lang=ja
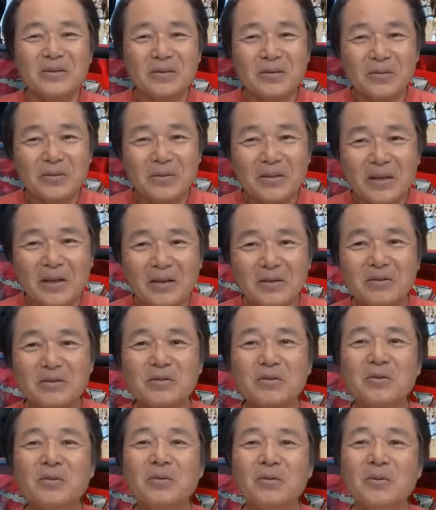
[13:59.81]
そんな
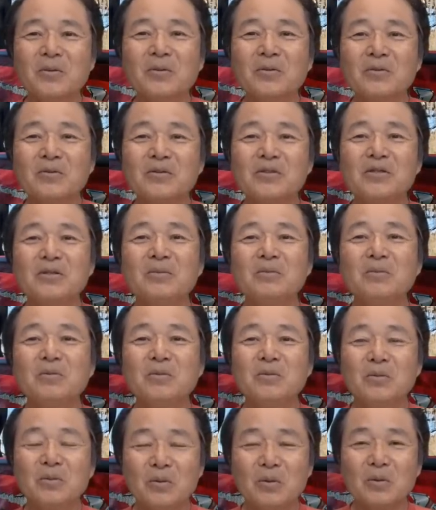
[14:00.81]
アクションを自
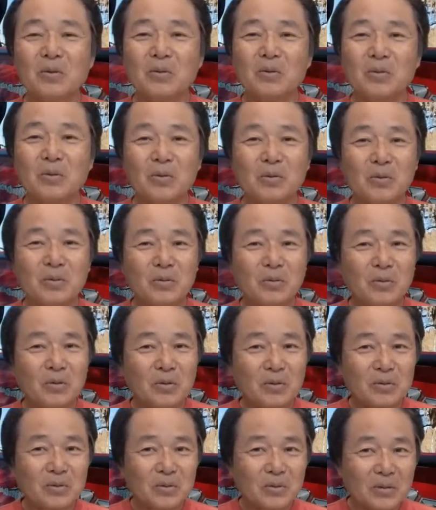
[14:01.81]
分の
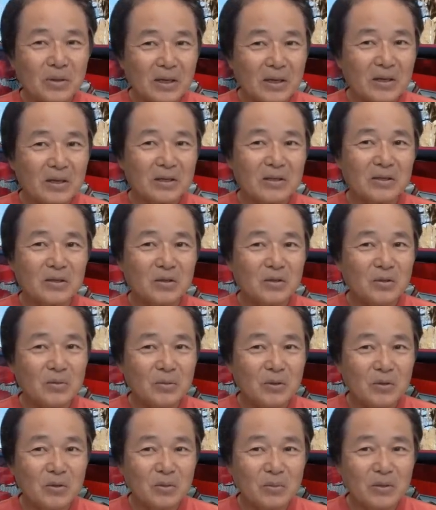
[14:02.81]
ドッグウォークの中に
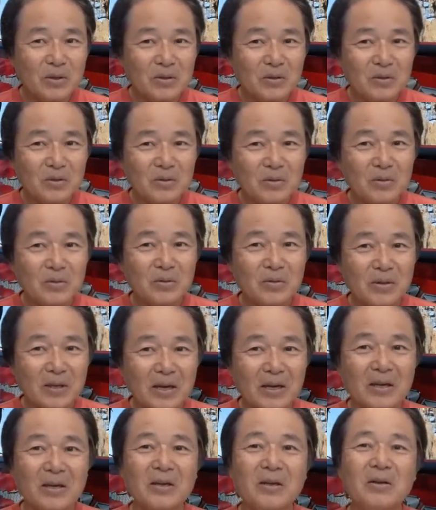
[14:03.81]
組み込めるよう
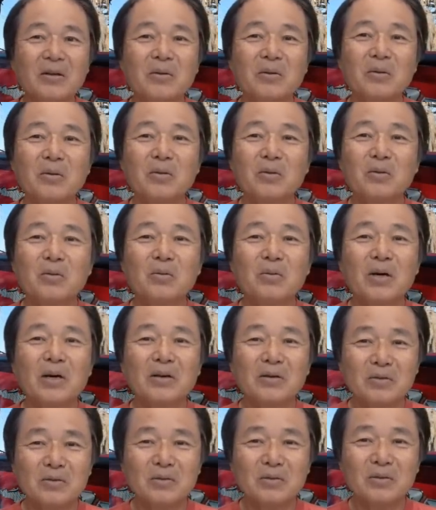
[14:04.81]
な
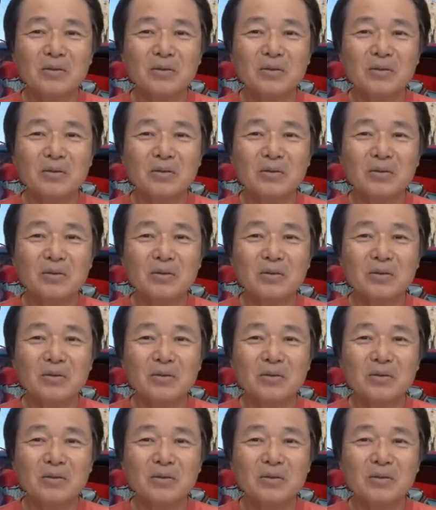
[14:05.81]
ロッドワーク。